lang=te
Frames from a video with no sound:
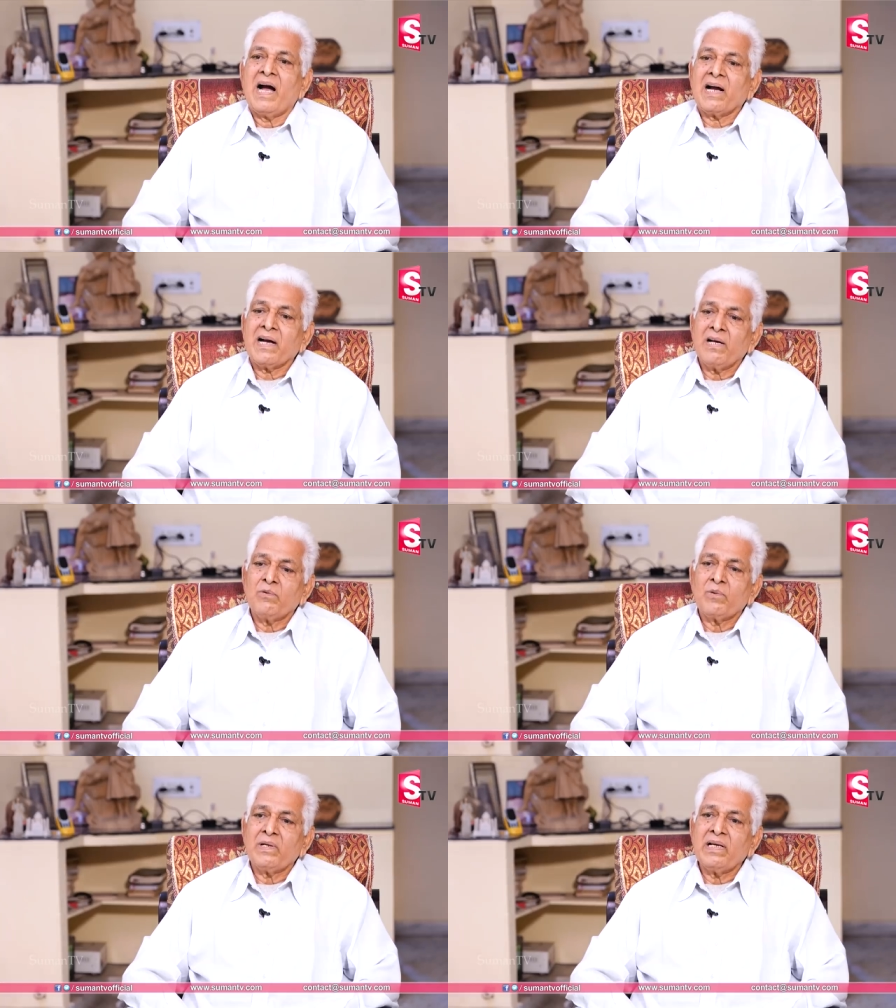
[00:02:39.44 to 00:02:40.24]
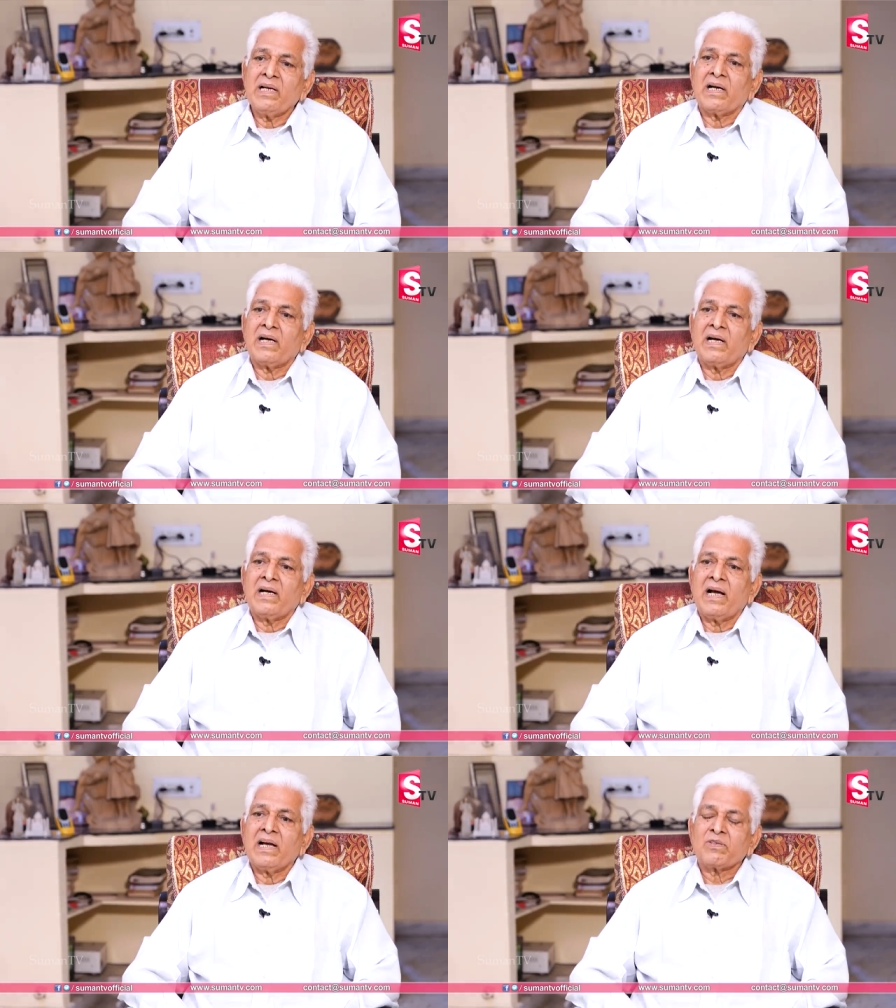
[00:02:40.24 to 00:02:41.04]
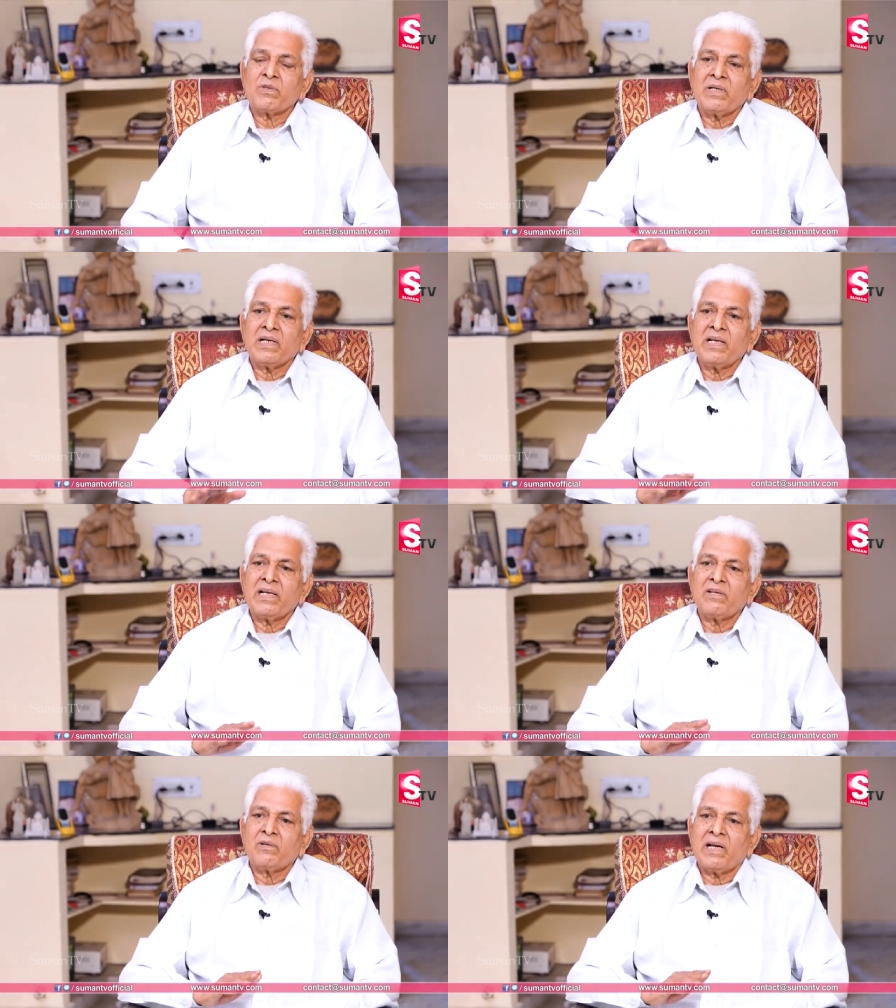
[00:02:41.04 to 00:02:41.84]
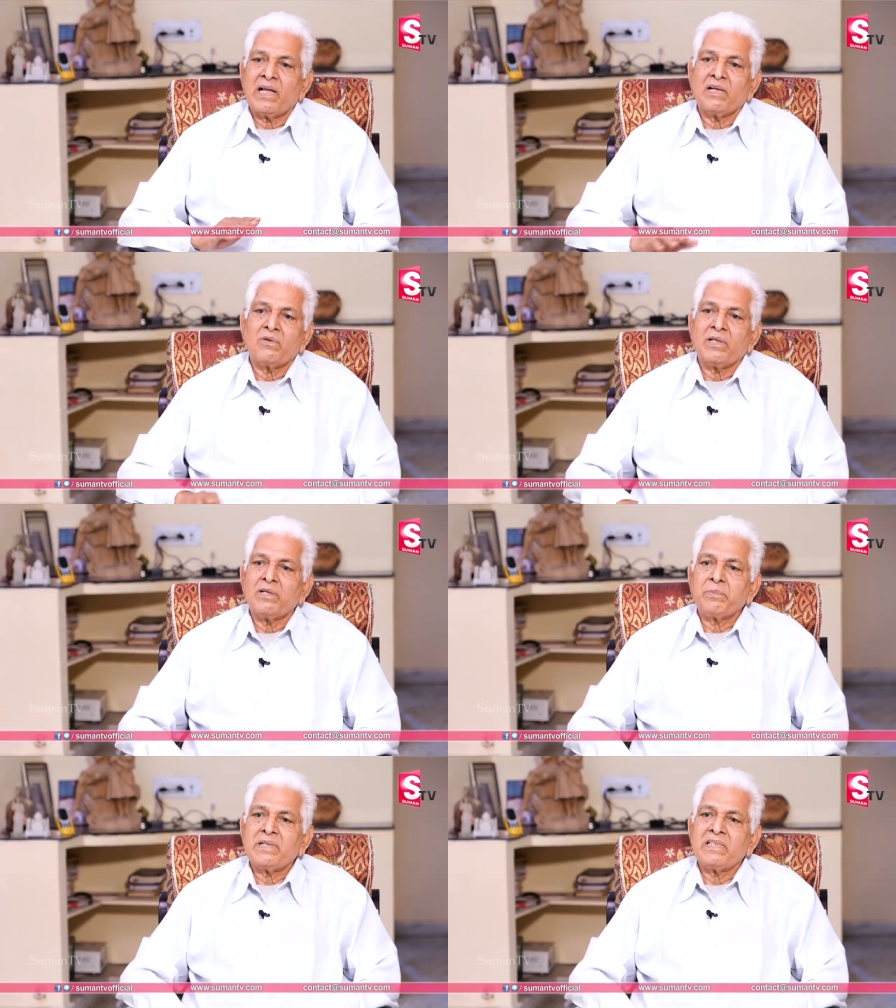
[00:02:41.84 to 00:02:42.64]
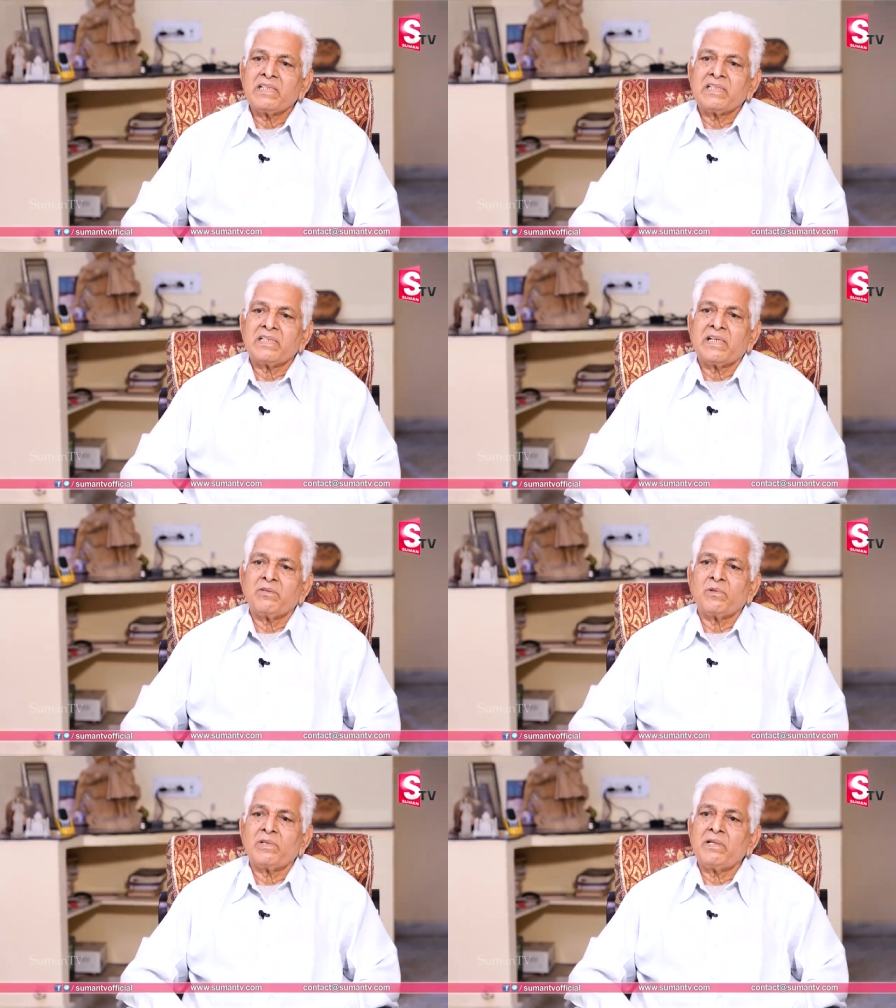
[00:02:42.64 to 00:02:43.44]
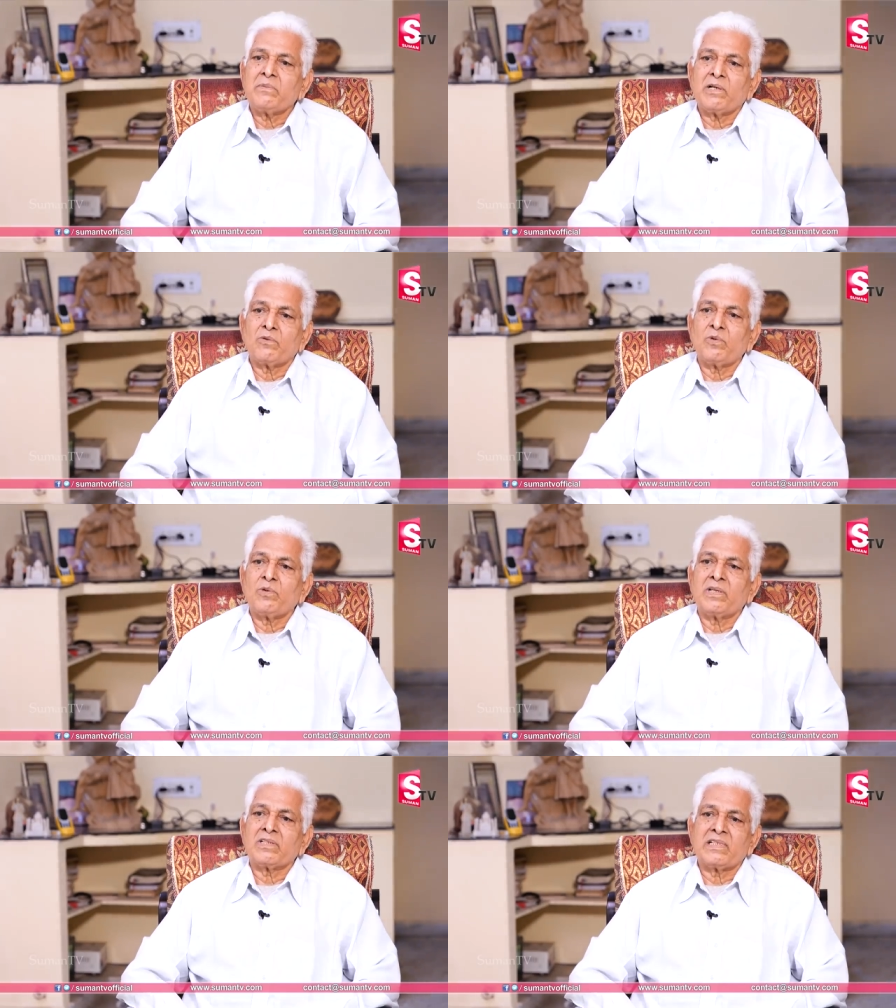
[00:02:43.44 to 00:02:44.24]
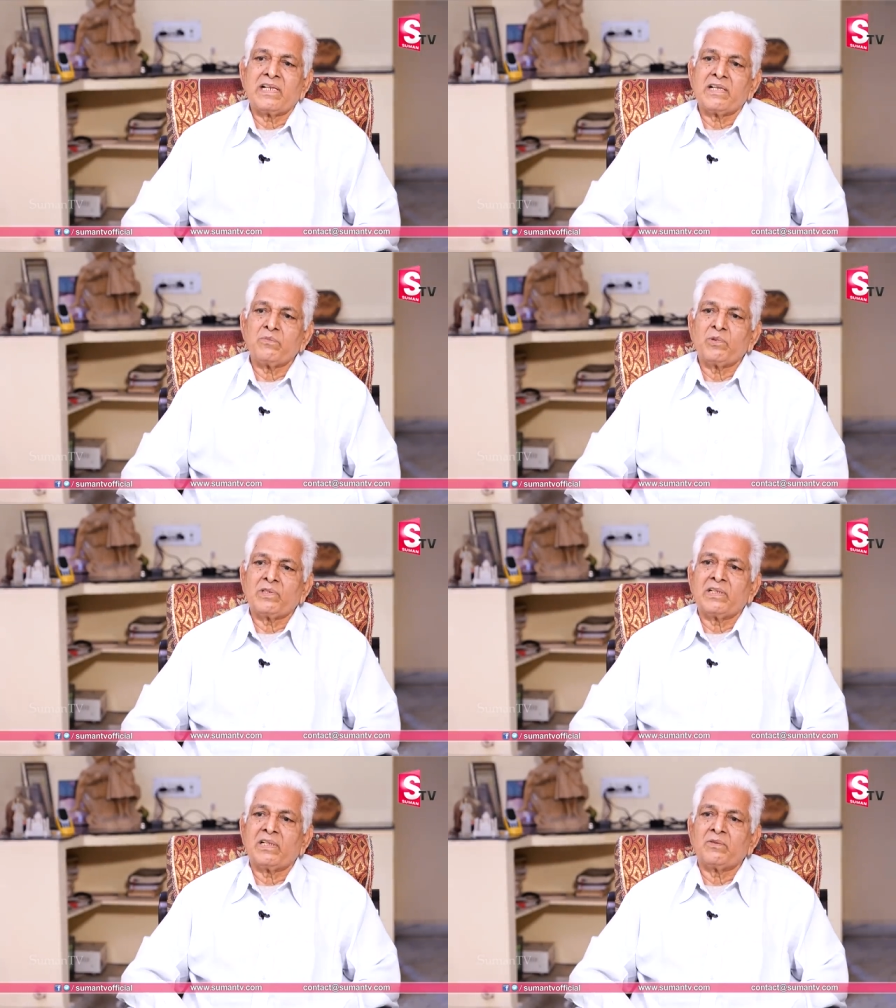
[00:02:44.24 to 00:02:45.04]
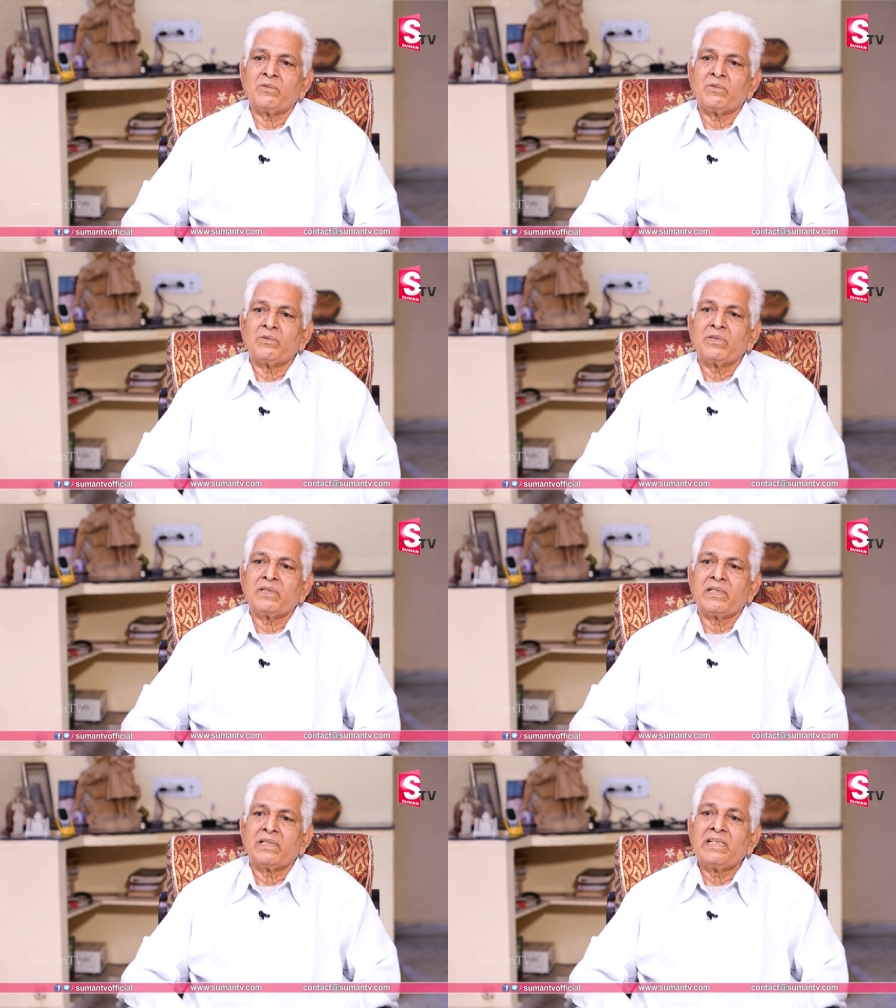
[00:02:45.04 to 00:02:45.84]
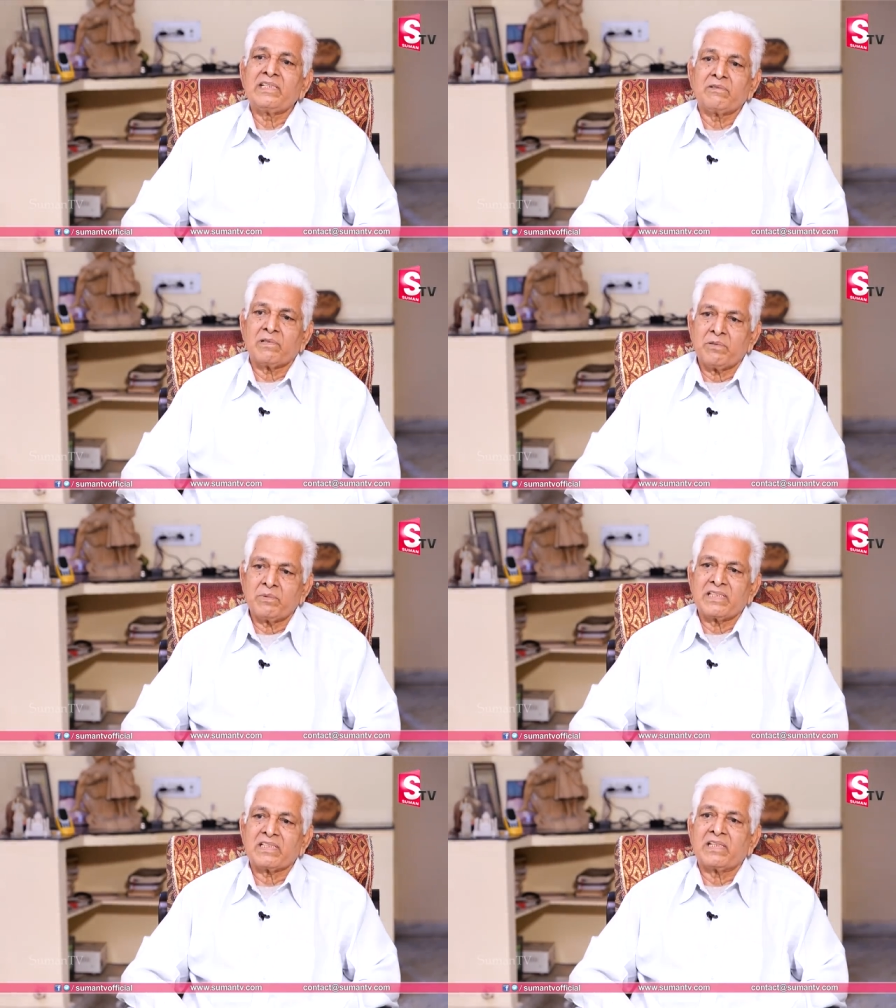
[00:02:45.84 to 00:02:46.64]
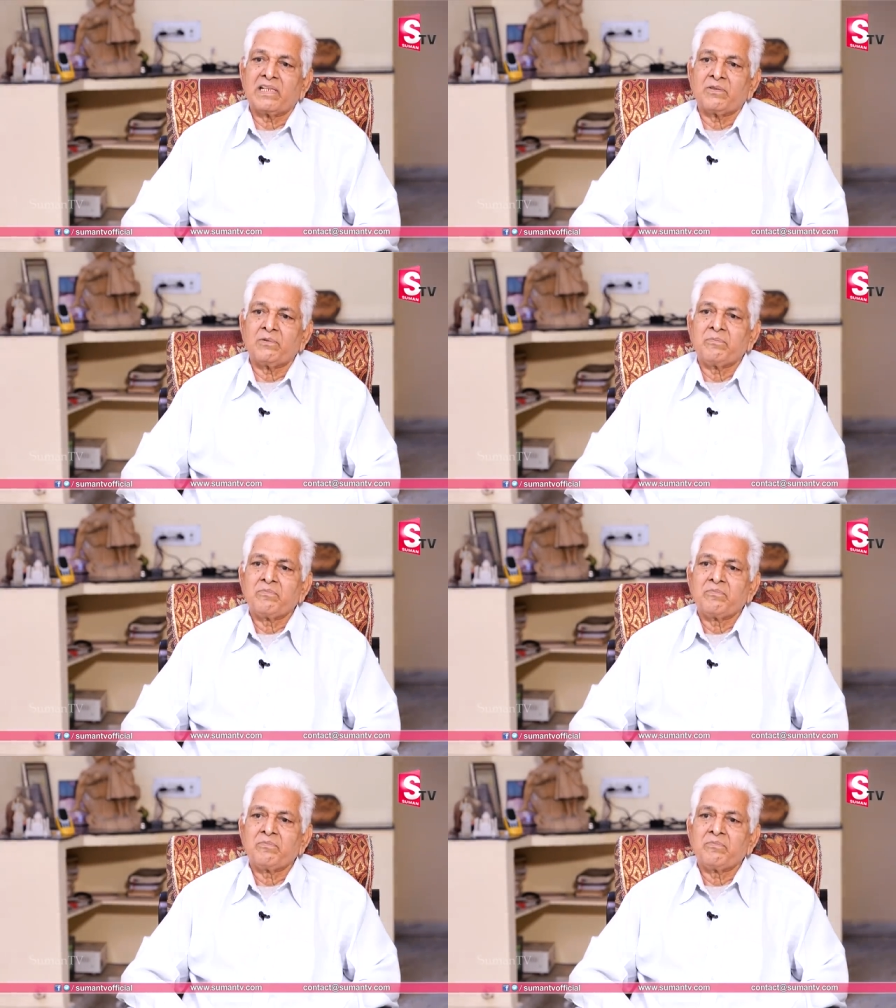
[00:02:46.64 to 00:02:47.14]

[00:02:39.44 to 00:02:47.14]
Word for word: అక్కడ ఉండంగా యాక్చువల్గా నేను లాలాగూడలో పనిచేసిన టైంలోనే మా గురువుగారు శ్రీహరిమూర్తి గారు టి శివరామకృష్ణ గారు